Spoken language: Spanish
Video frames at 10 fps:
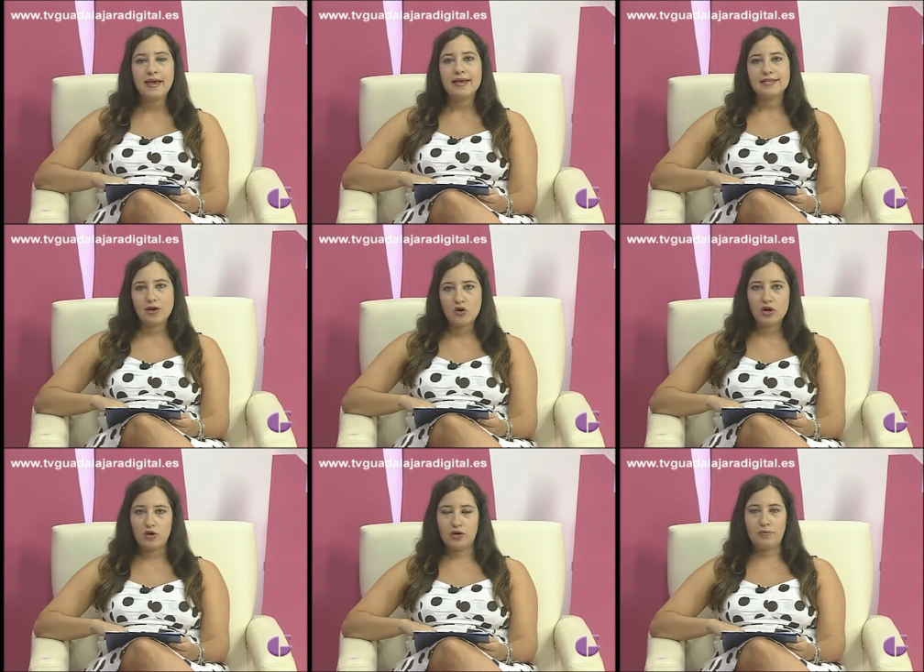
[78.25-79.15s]
es algo que
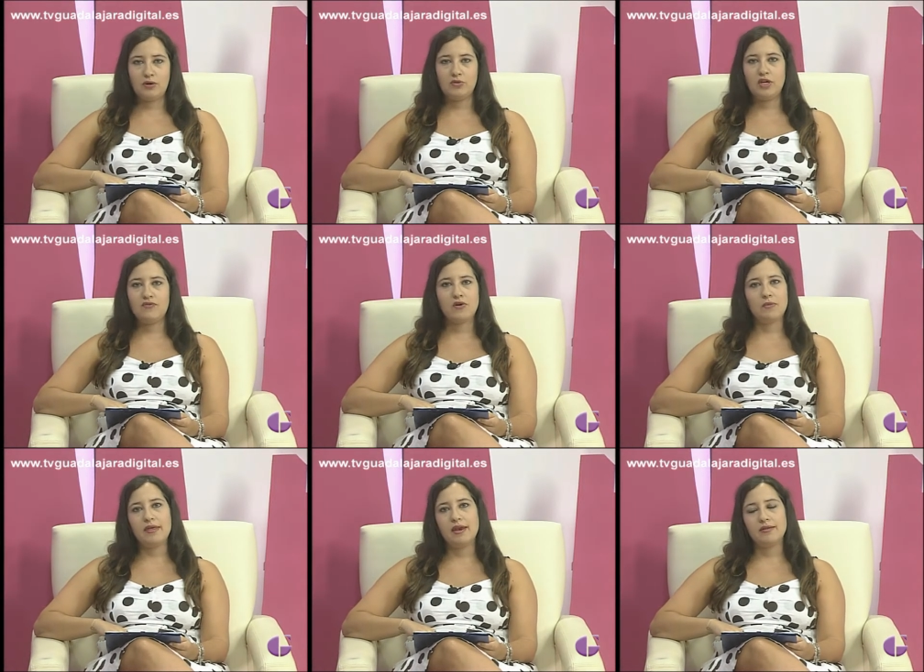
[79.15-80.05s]
nos repercute de
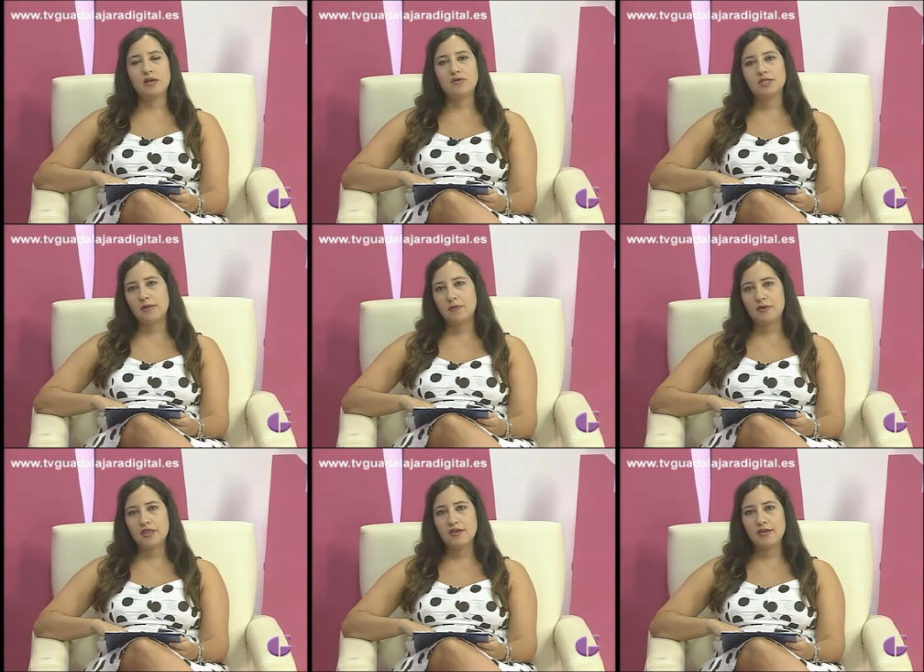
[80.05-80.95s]
forma directa a nuestra
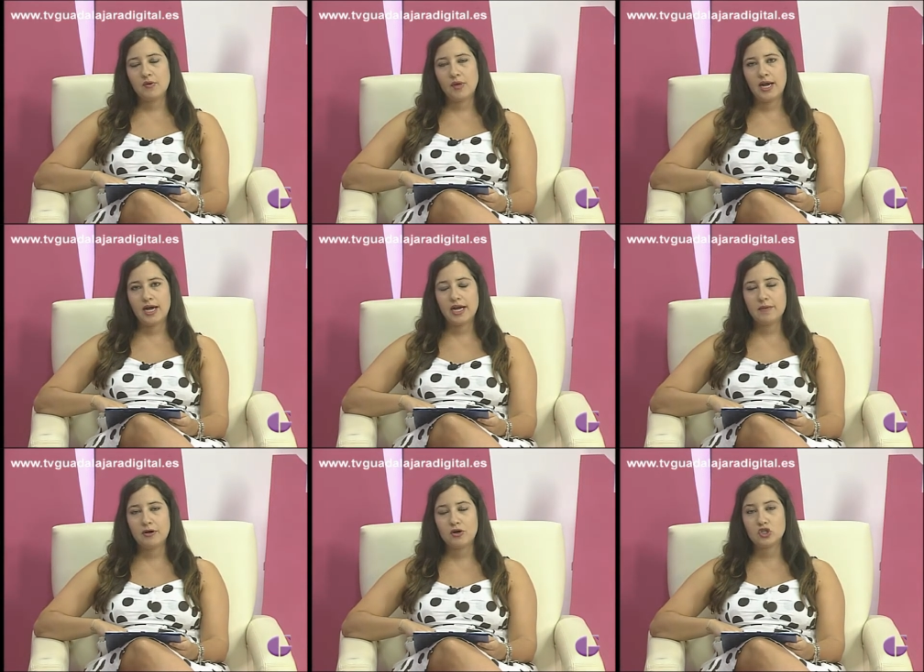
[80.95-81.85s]
provincia de Guadalajara,
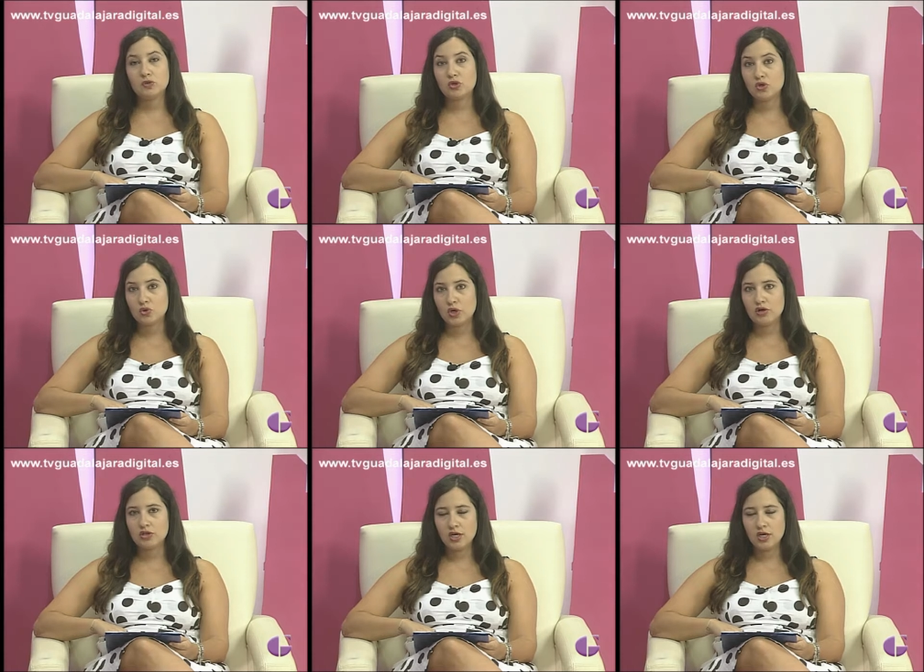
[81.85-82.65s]
pero no somos los únicos,